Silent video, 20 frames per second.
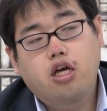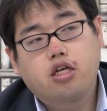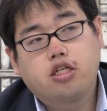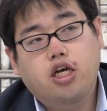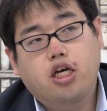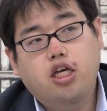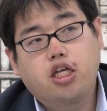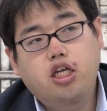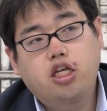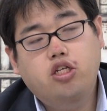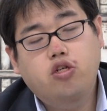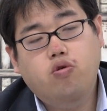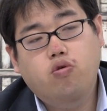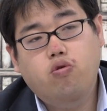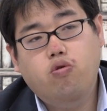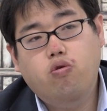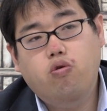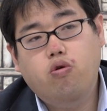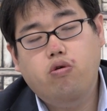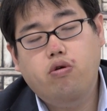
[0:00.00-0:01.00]
先に
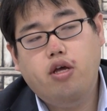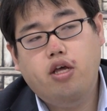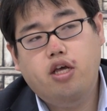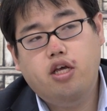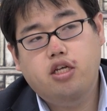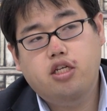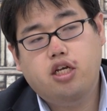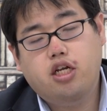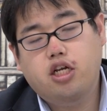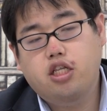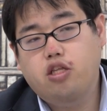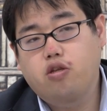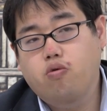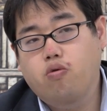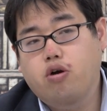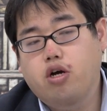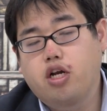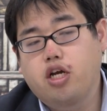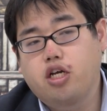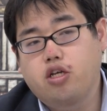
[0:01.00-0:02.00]
情報をさらって
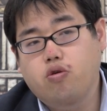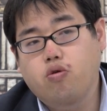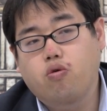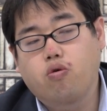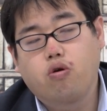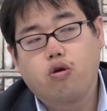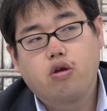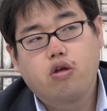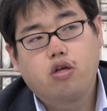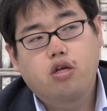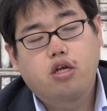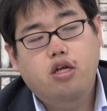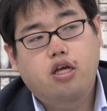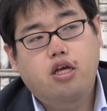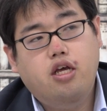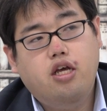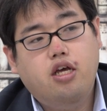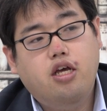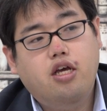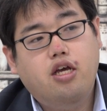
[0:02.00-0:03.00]
おかないと、
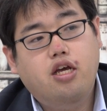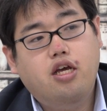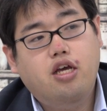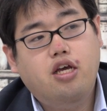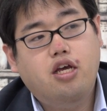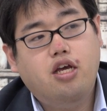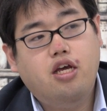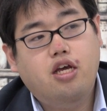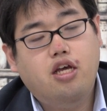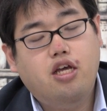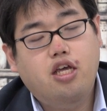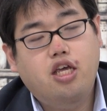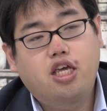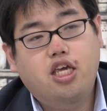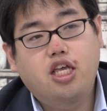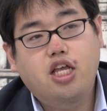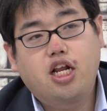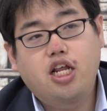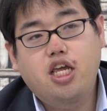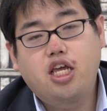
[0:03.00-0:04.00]
い
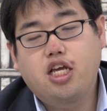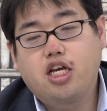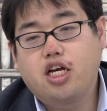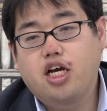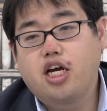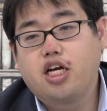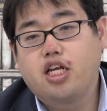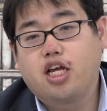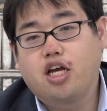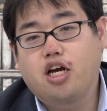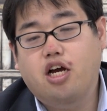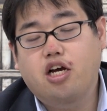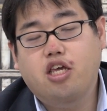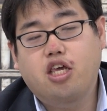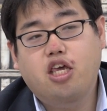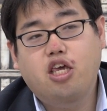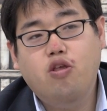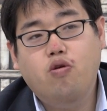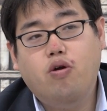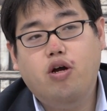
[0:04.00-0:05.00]
きなり1回で聞
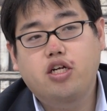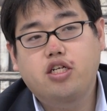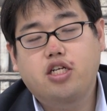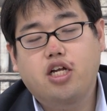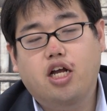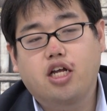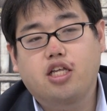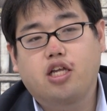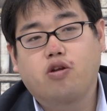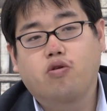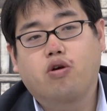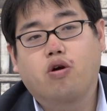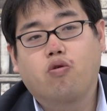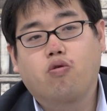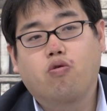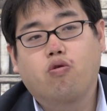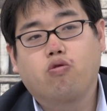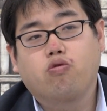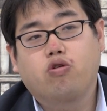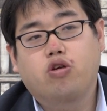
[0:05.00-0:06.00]
き逃したっていうのが
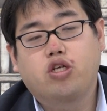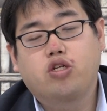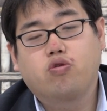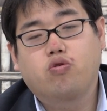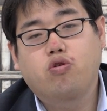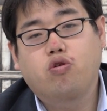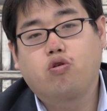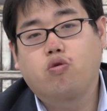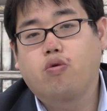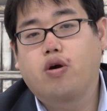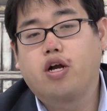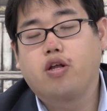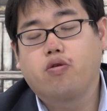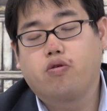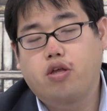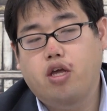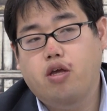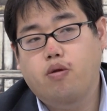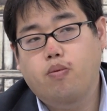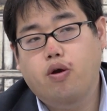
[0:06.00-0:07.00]
起こると非常に怖い
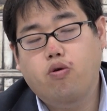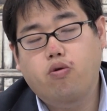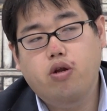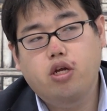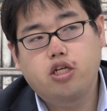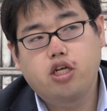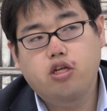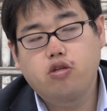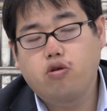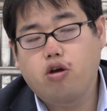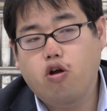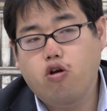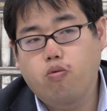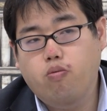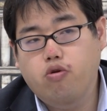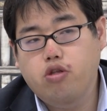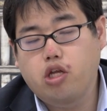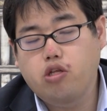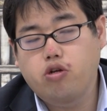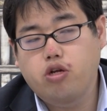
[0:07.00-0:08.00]
ので、これはちゃんと過去
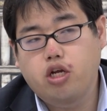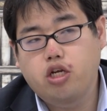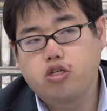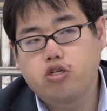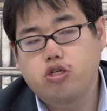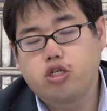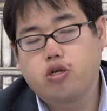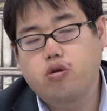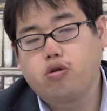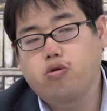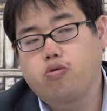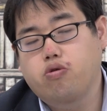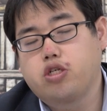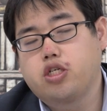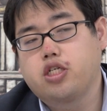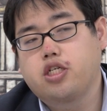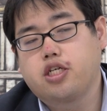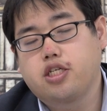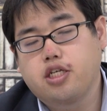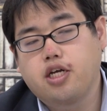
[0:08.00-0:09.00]
問など練習しておいてほ
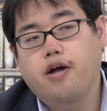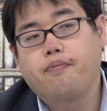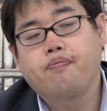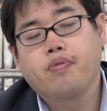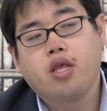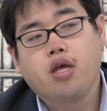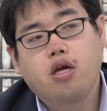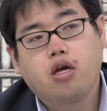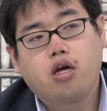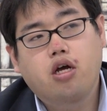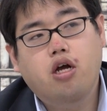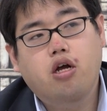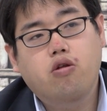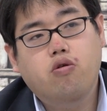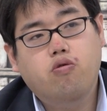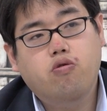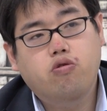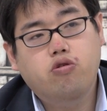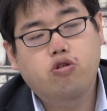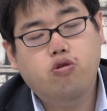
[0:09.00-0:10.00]
しいんですが、
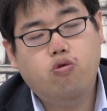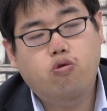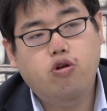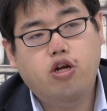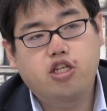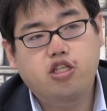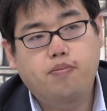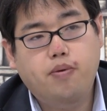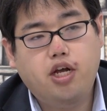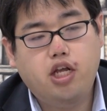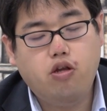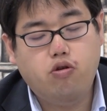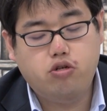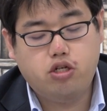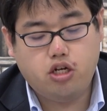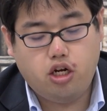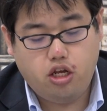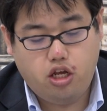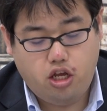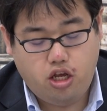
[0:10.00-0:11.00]
情報の集め方を
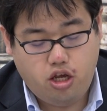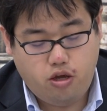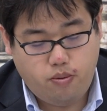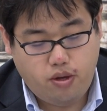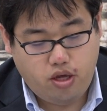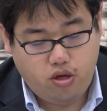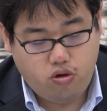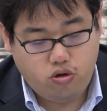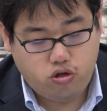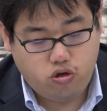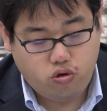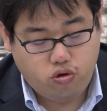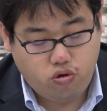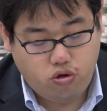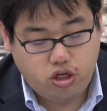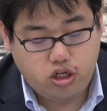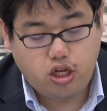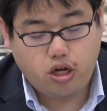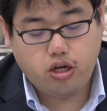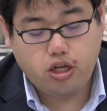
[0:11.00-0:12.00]
しっかり勉強しておく
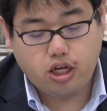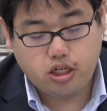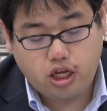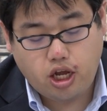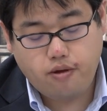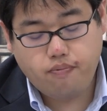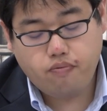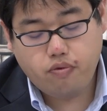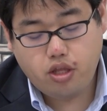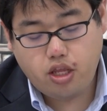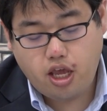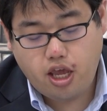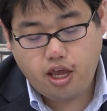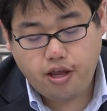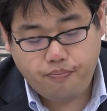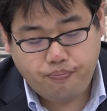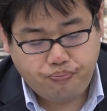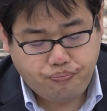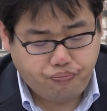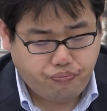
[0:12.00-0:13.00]
ようにしてください。で、
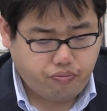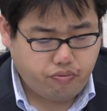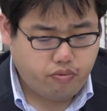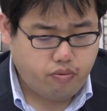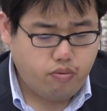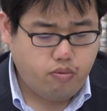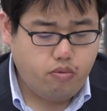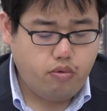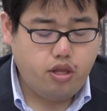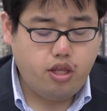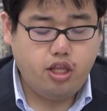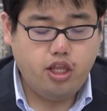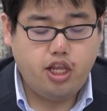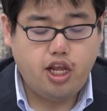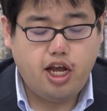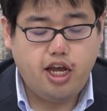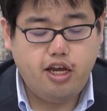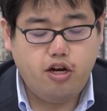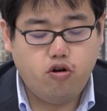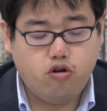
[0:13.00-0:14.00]

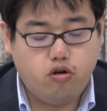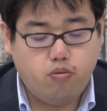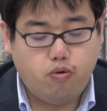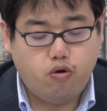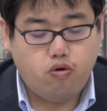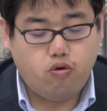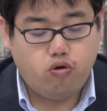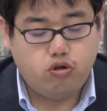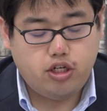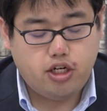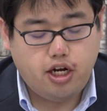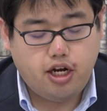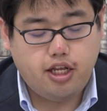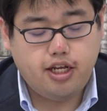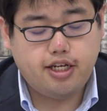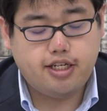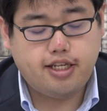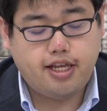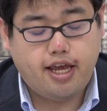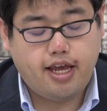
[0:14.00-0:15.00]
第6問、こちらが
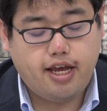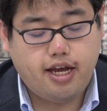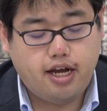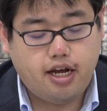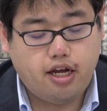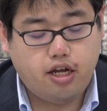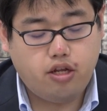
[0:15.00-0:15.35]
ですね、